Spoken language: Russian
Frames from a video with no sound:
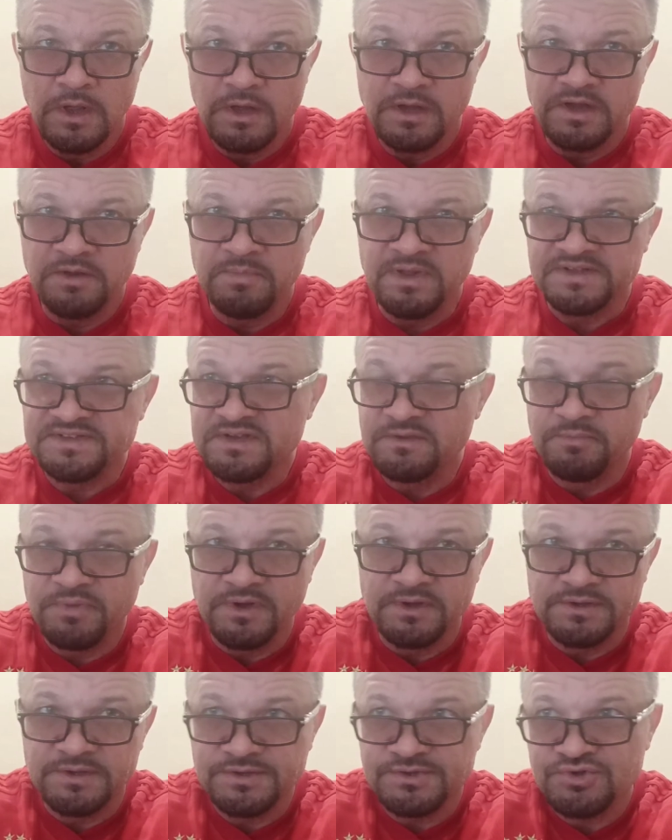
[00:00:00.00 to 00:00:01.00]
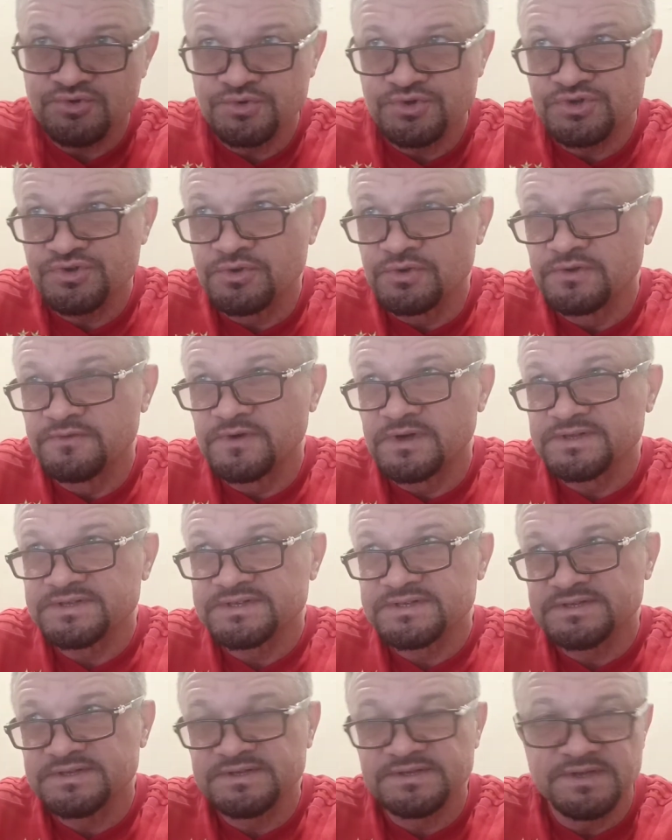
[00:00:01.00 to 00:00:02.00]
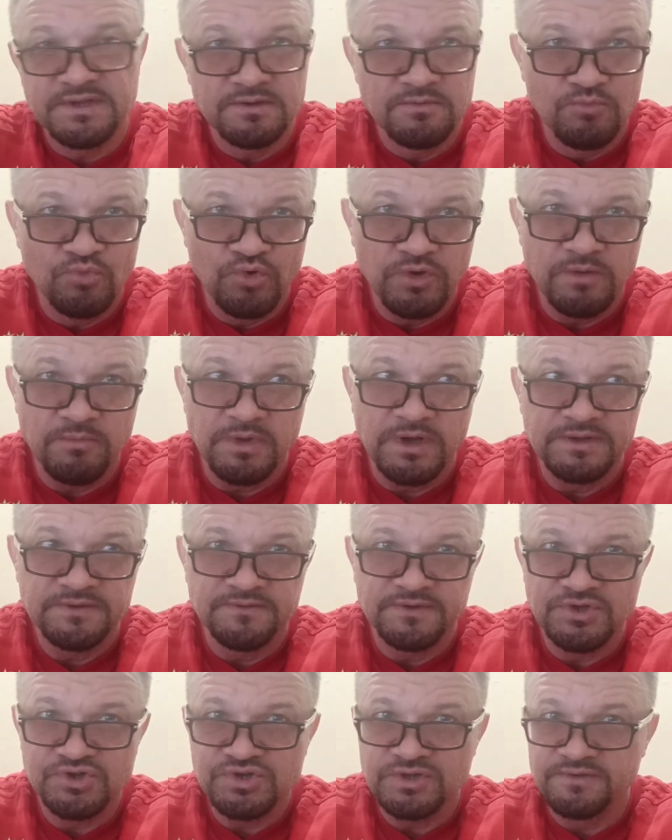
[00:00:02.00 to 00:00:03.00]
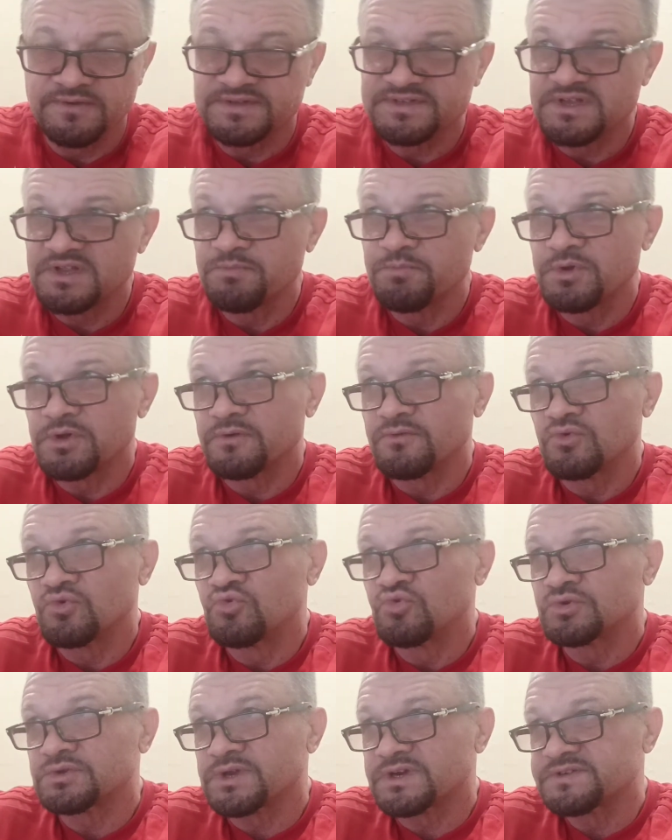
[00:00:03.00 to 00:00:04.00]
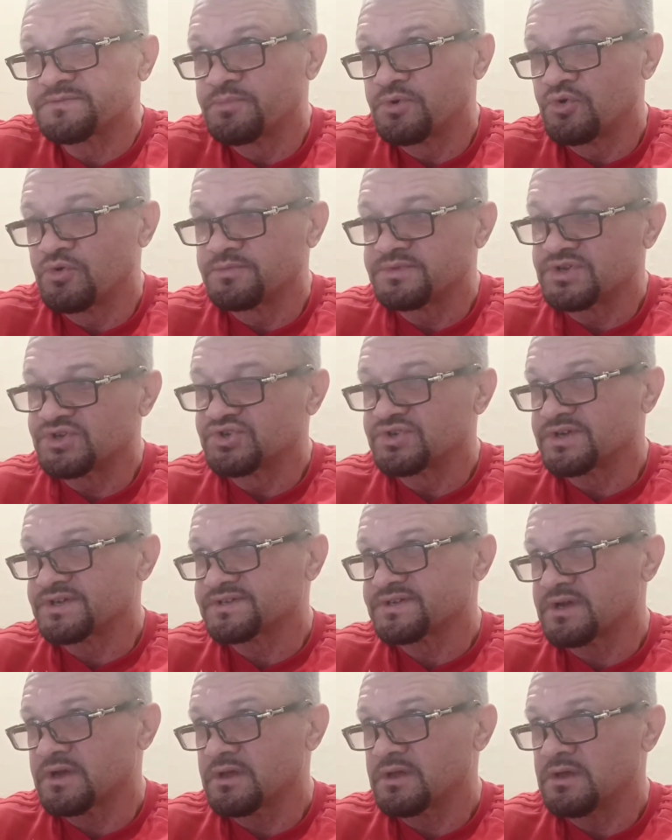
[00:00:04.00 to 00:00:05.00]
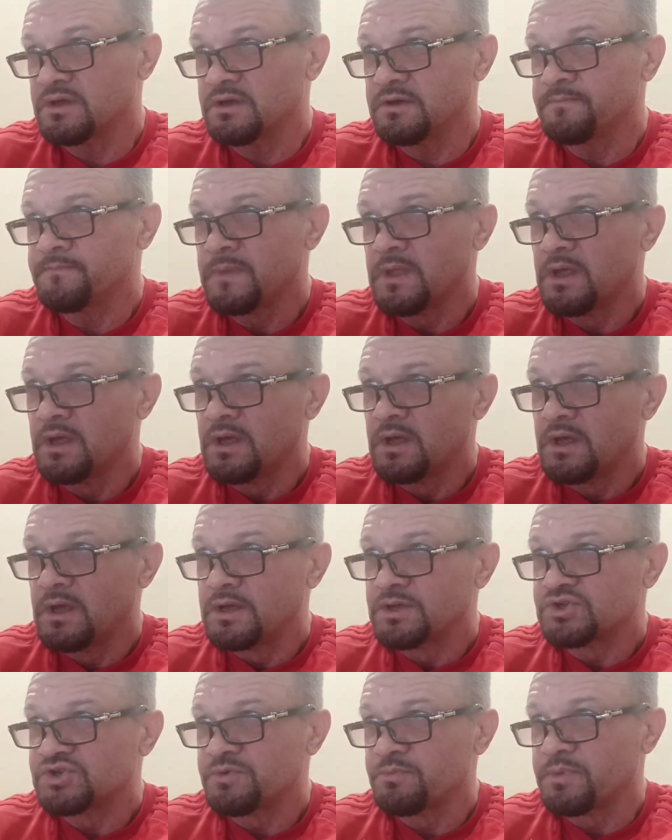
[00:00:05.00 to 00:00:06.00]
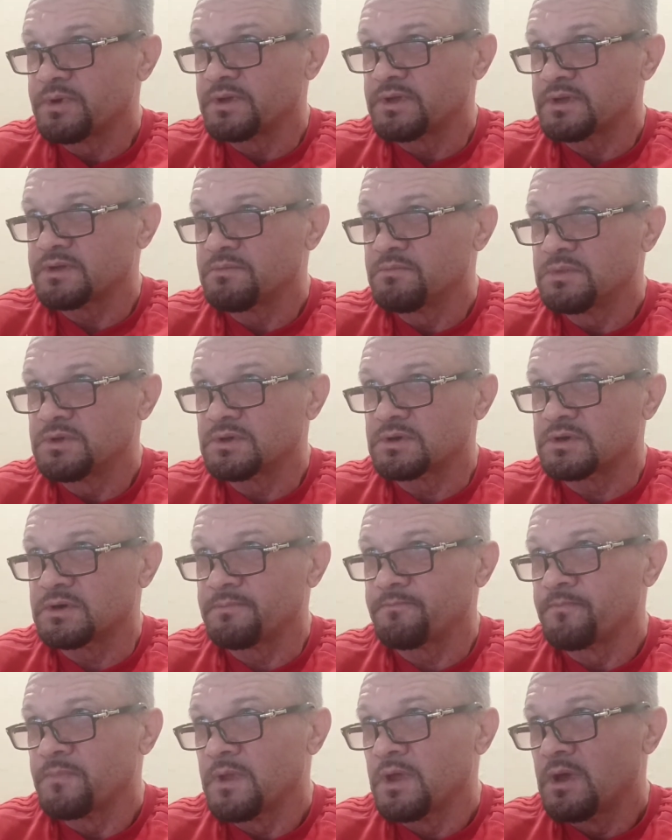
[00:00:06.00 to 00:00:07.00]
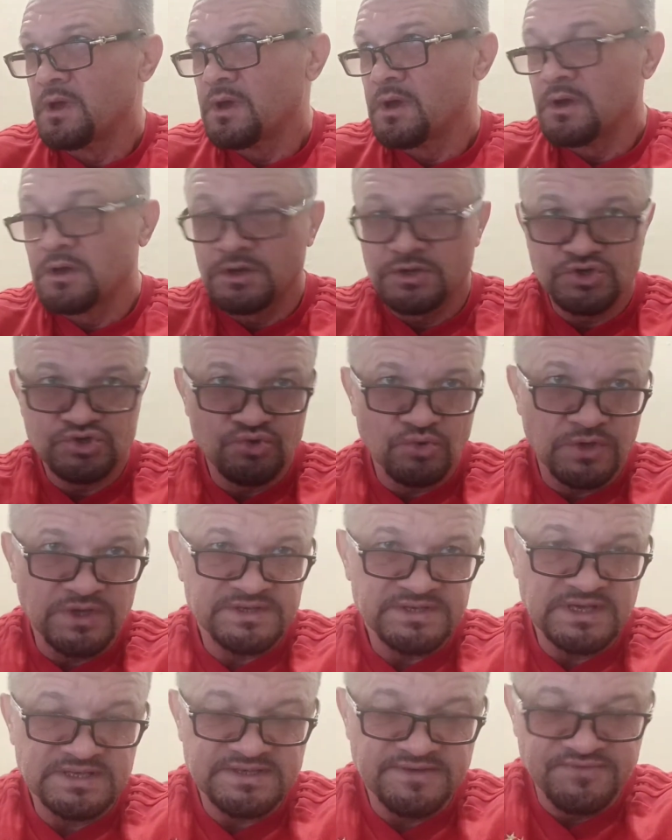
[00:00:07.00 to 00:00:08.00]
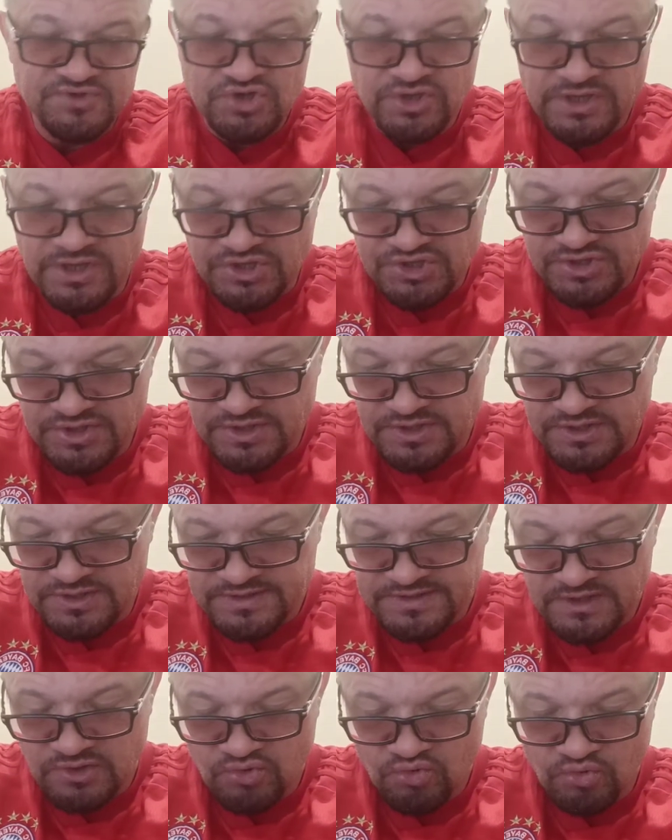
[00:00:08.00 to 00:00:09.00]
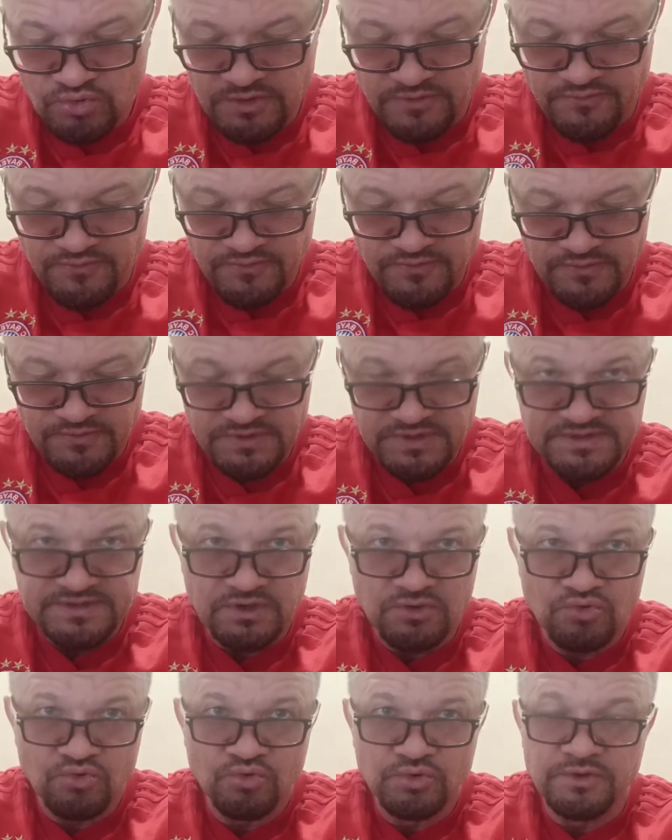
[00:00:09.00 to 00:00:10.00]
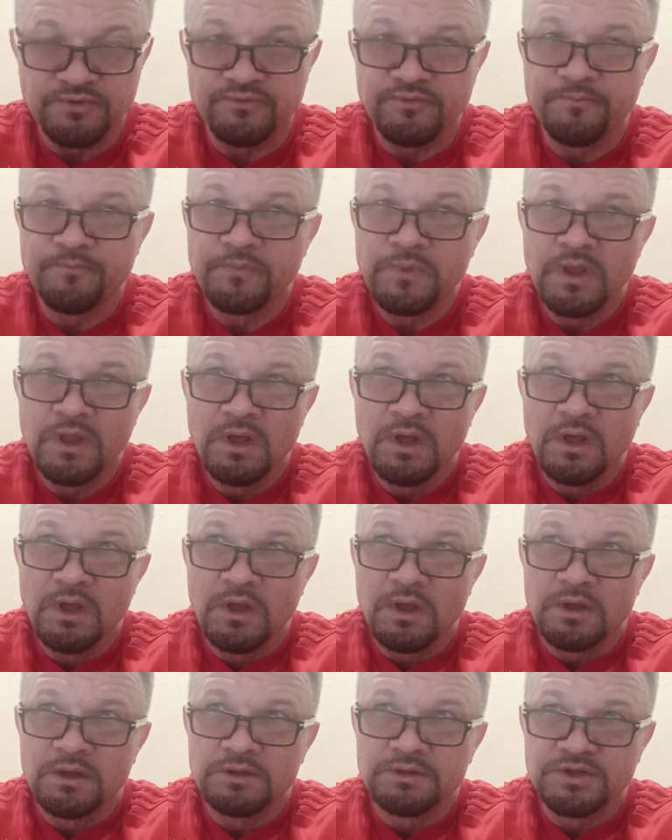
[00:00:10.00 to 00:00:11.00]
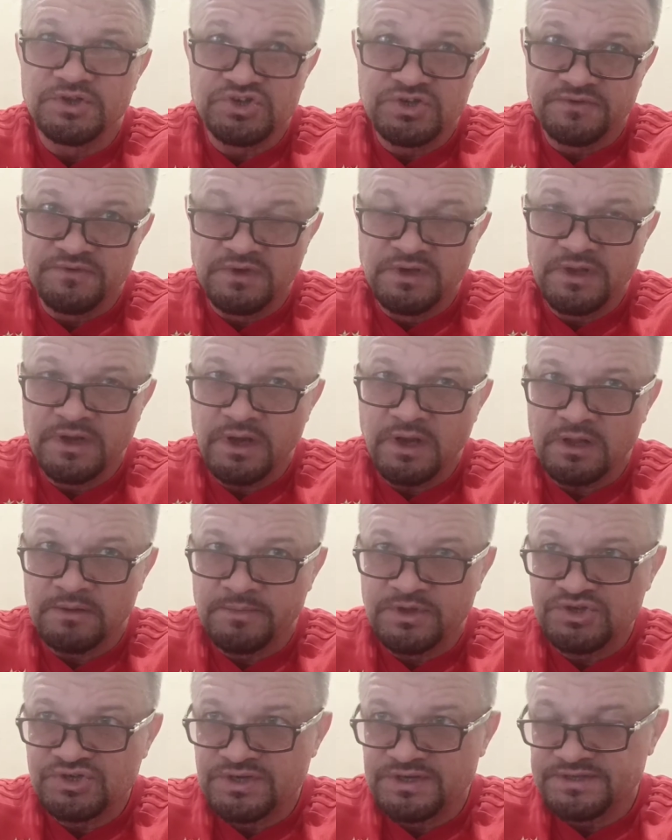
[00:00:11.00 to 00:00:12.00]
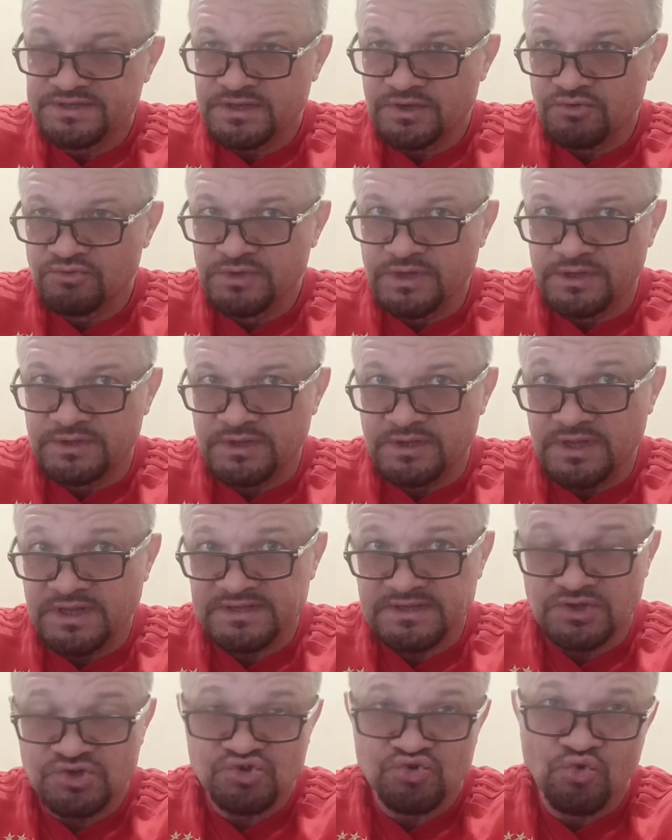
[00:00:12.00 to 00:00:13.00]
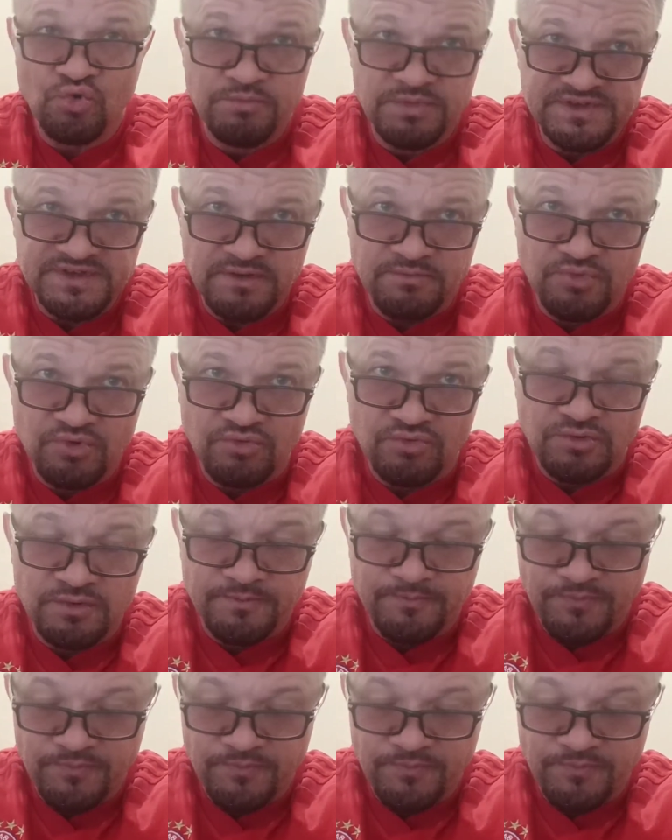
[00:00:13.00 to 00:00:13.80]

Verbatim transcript: Ребят, всем привет из Сочи. Сегодня 27 мая 2021 год. Разберемся сейчас хоккей, чемпионат мира. Что касается вчерашних заходов, не заходов. Значит, Вильяреал, Манчестер Юнайтед. Я слышал, обе забьют.